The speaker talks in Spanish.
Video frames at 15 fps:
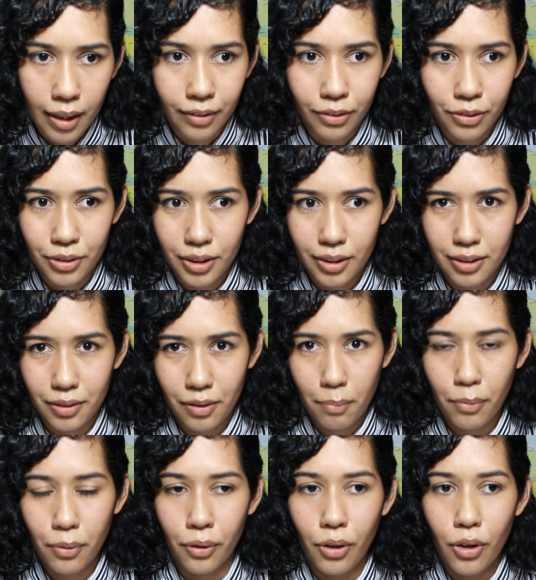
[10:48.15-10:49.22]
Entonces es
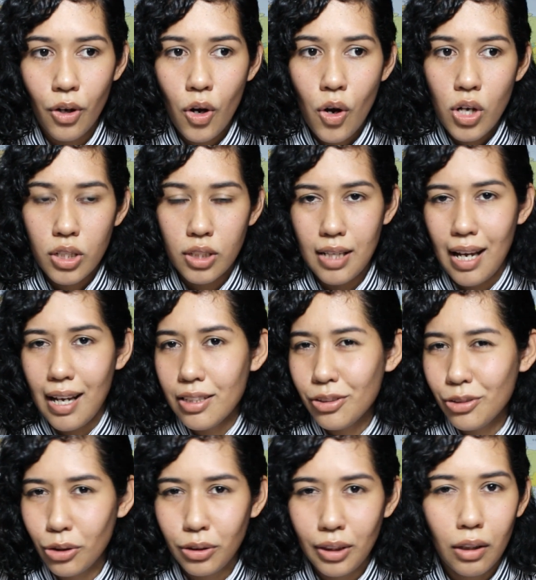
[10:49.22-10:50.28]
como, ya
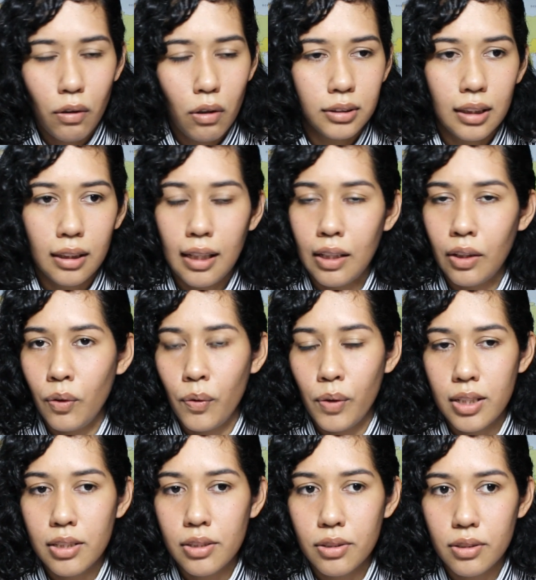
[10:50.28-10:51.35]
es otra cosa que no
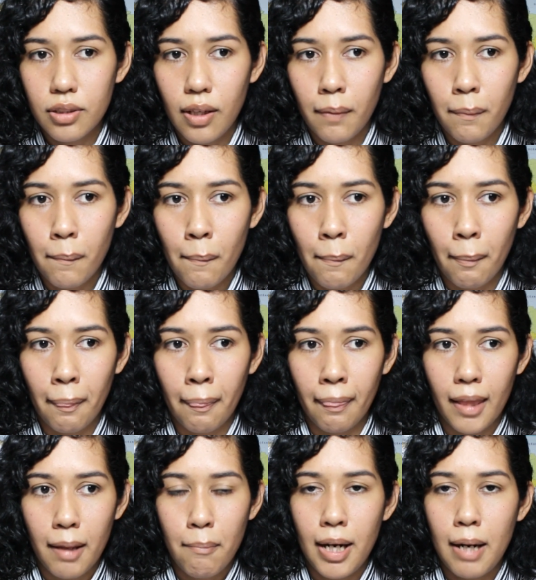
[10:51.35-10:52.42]
es mm,
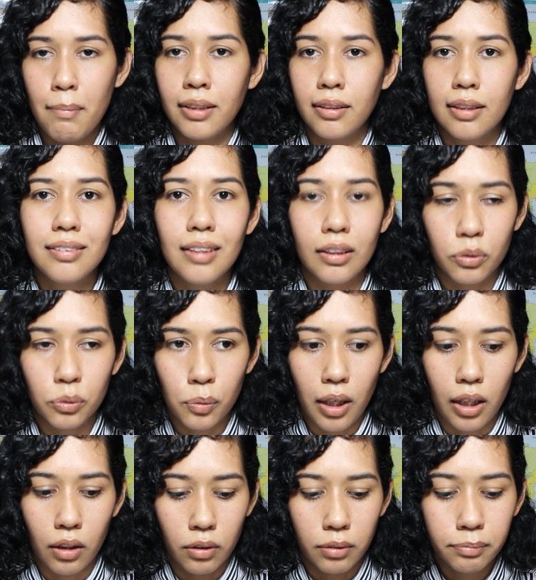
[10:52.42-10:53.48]
meramente
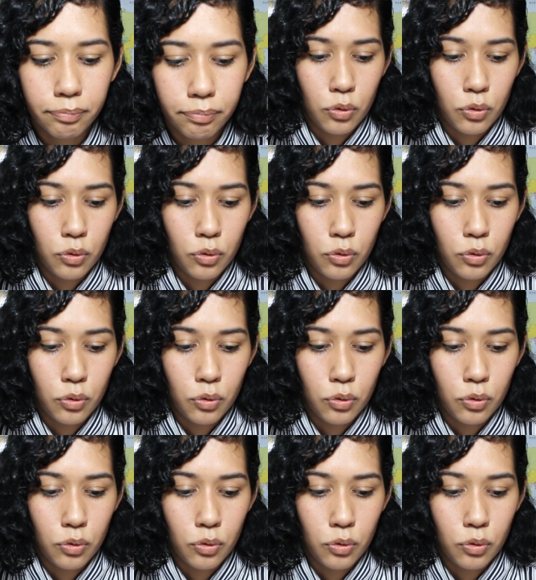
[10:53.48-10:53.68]
sexual, ¿no?